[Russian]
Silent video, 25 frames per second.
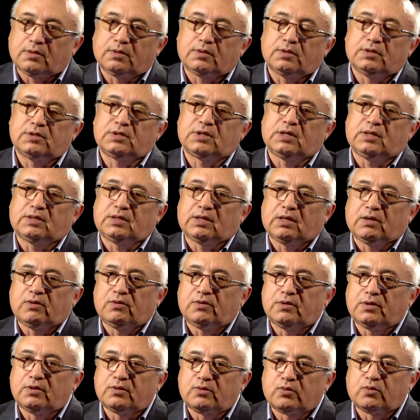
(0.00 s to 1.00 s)

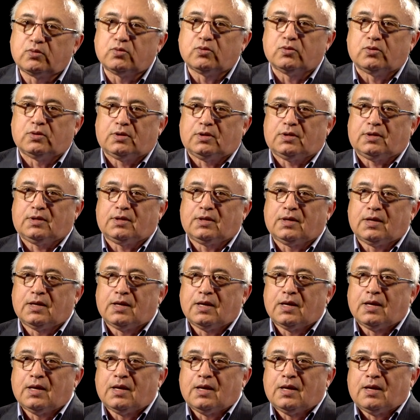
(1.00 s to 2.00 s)
изготавливает другое.
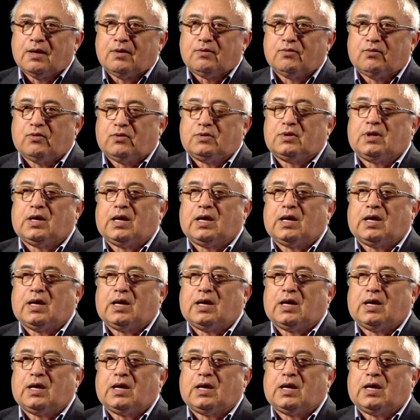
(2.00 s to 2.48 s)
Вот.